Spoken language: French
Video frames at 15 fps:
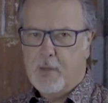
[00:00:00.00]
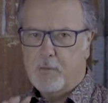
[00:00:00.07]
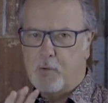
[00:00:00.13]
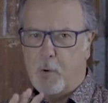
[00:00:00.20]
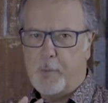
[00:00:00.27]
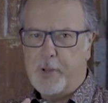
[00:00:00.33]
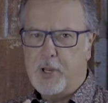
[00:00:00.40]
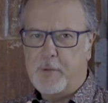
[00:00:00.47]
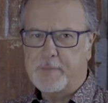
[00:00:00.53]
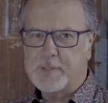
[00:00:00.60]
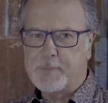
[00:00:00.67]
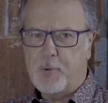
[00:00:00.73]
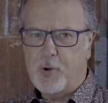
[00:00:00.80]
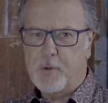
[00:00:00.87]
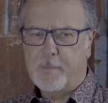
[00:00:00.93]
Comprenez un petit
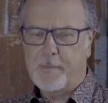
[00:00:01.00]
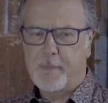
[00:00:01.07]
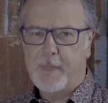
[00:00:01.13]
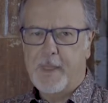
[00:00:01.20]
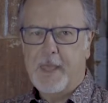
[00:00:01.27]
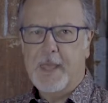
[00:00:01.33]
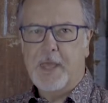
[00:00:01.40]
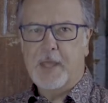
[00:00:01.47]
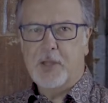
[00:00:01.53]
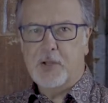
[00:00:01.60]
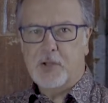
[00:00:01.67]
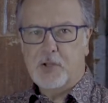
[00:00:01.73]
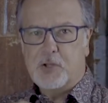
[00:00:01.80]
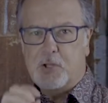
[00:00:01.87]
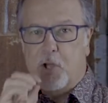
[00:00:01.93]
peu?
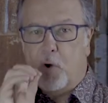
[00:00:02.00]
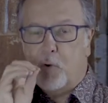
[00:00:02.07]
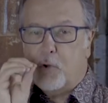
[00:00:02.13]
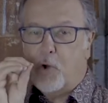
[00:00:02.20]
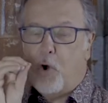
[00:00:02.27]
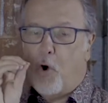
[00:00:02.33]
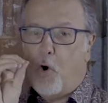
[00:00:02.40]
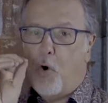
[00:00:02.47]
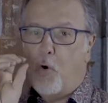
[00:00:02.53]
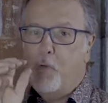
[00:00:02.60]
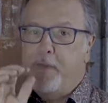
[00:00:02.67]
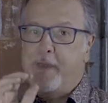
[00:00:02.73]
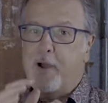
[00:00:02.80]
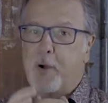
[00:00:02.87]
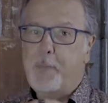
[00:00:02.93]
Donc, on
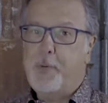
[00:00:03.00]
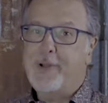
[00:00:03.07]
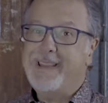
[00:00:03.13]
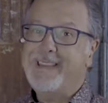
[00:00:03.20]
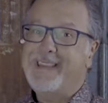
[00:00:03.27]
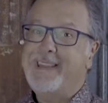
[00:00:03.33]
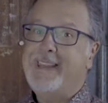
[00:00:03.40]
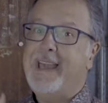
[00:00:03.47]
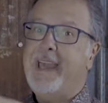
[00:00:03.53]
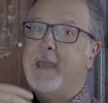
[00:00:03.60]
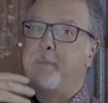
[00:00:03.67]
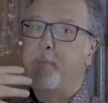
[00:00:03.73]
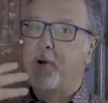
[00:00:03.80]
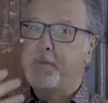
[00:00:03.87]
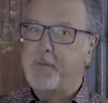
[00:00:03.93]
n'ira pas
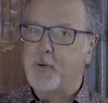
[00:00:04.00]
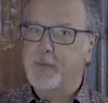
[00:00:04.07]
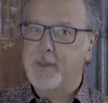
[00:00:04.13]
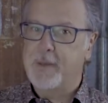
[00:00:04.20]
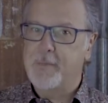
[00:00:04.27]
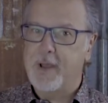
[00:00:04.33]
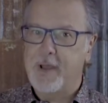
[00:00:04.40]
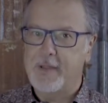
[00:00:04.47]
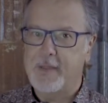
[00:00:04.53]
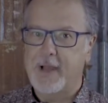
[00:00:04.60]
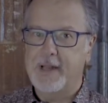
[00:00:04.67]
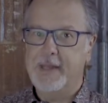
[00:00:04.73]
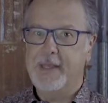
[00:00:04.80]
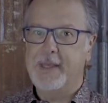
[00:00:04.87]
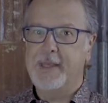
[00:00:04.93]
très profondément dans
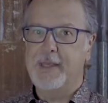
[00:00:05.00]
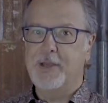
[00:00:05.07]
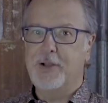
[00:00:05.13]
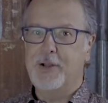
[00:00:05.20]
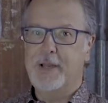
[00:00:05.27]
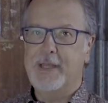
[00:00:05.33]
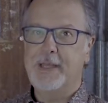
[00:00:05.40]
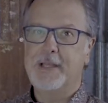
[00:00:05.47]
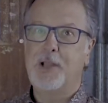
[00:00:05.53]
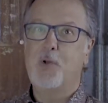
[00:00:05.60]
les, euh,